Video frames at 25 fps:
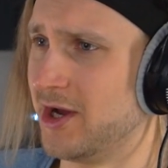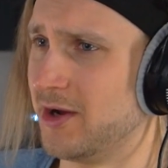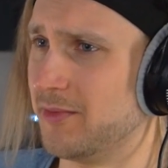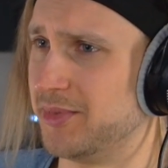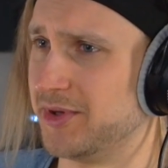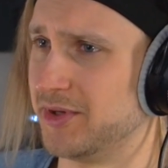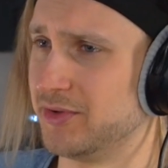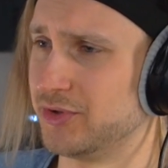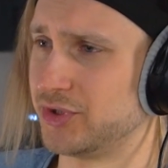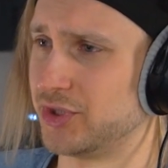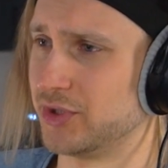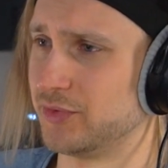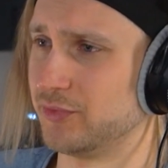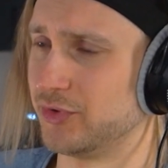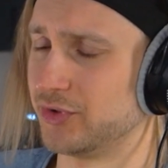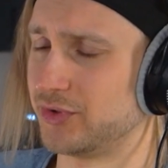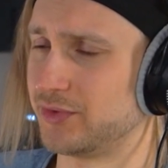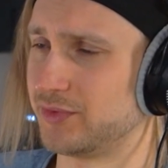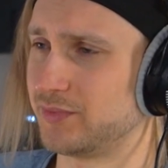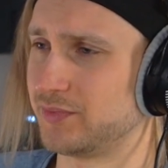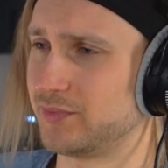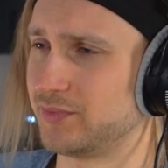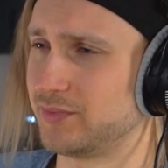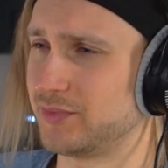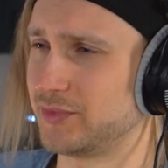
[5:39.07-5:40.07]
Потому что
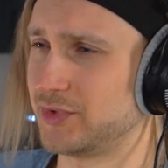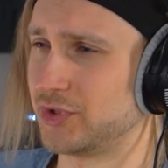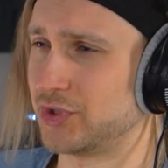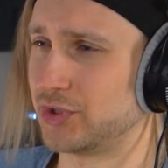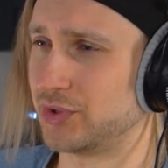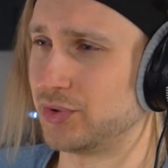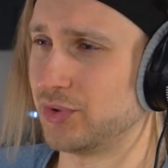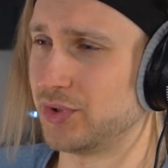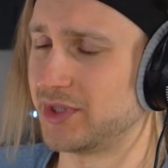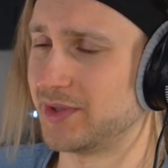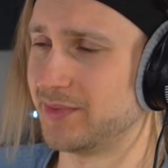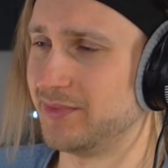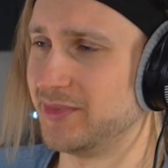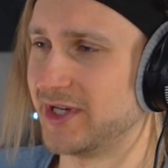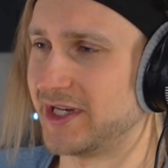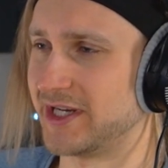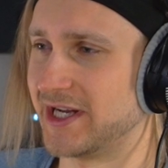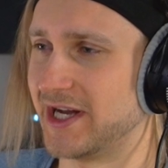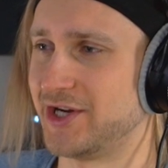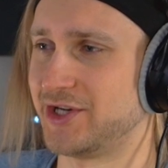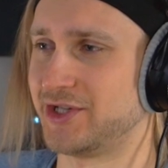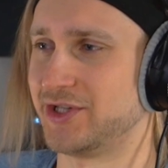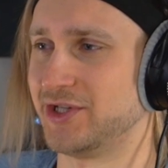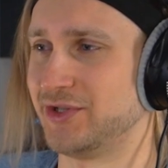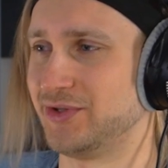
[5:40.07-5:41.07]
вот что-то мне
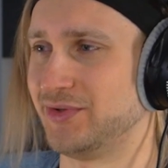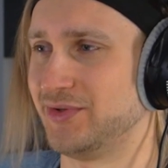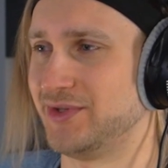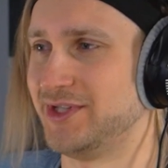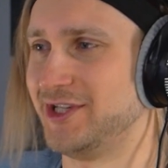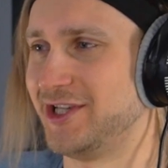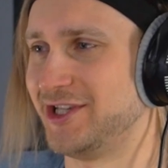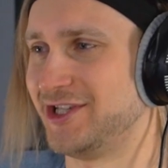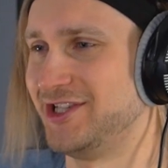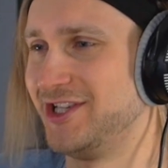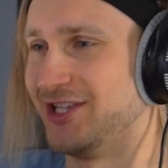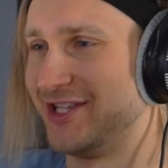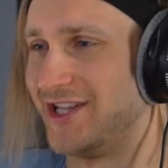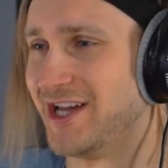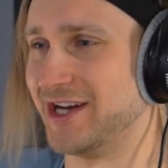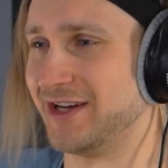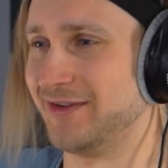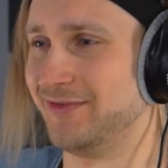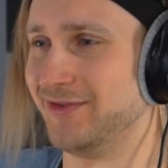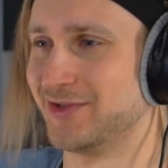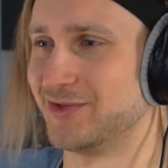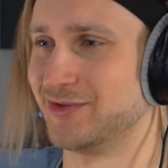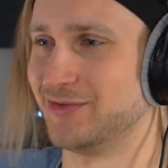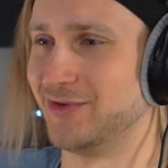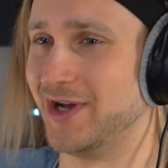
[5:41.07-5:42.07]
кажется, что здесь не так
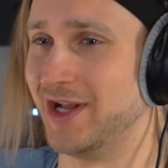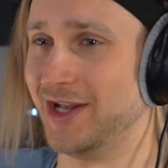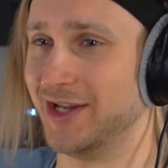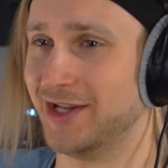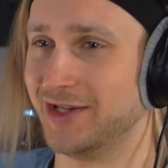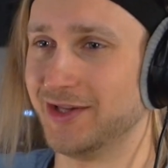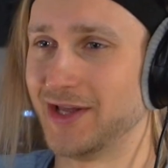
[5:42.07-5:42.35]
визуально.